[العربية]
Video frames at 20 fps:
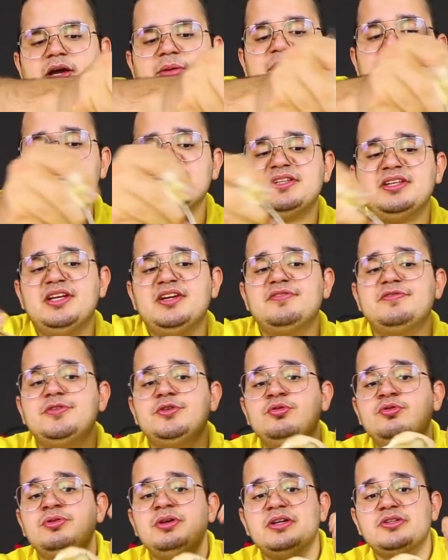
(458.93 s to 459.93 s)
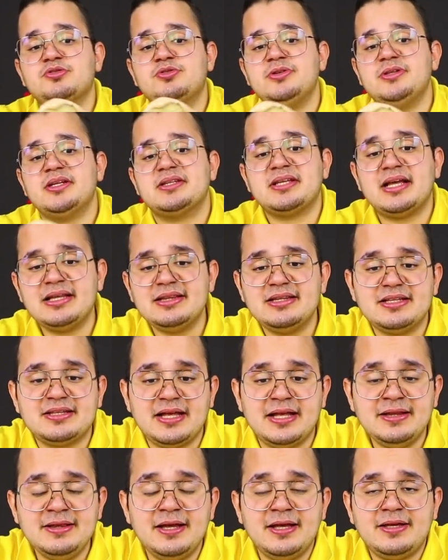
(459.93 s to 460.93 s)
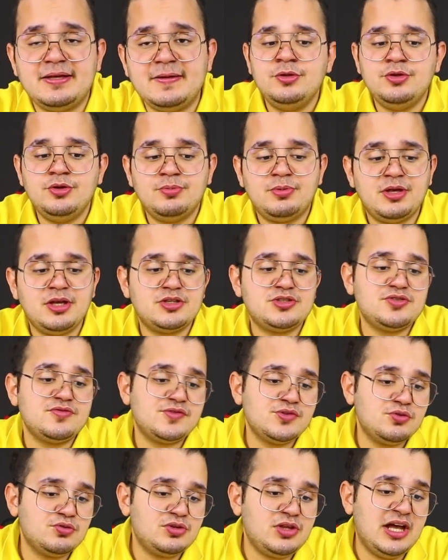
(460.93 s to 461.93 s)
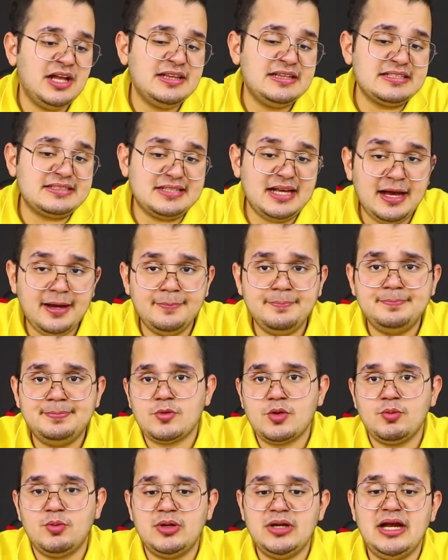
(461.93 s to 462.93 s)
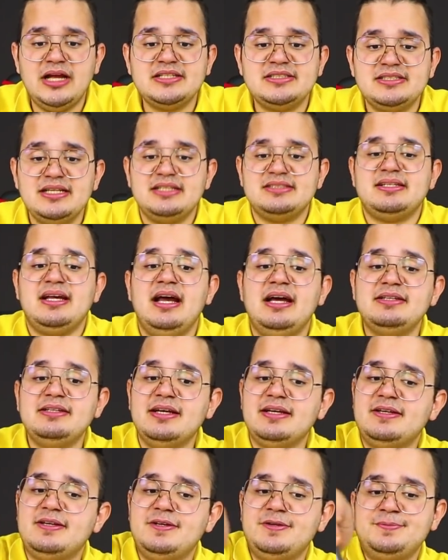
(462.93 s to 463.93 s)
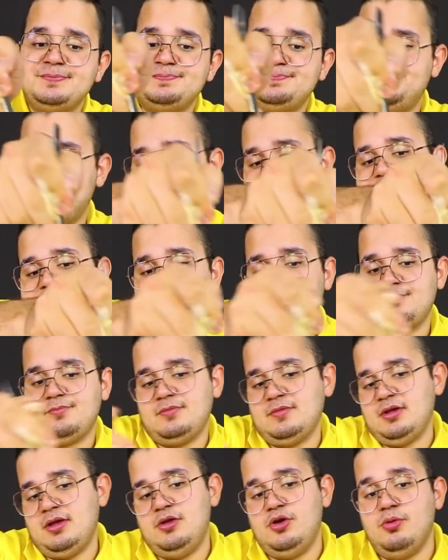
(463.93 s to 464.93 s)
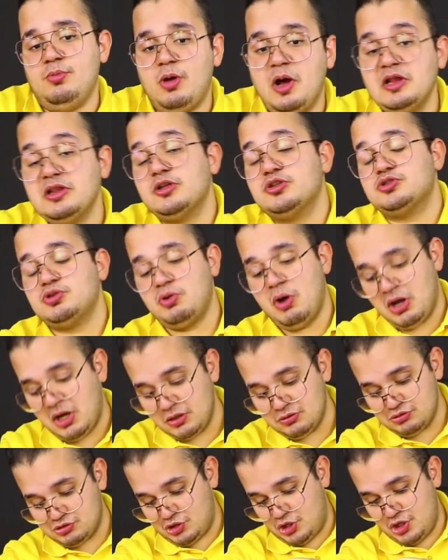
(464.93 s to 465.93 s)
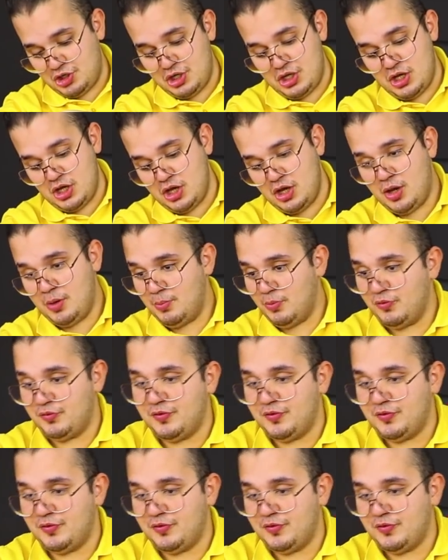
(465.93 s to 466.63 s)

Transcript: متى تعرف انه الناس كلها تخلت عنك يوم كده تشوف انه التحدي صعب ولا حد جاء ساعدك يوم خلصوا اكلوا سكريم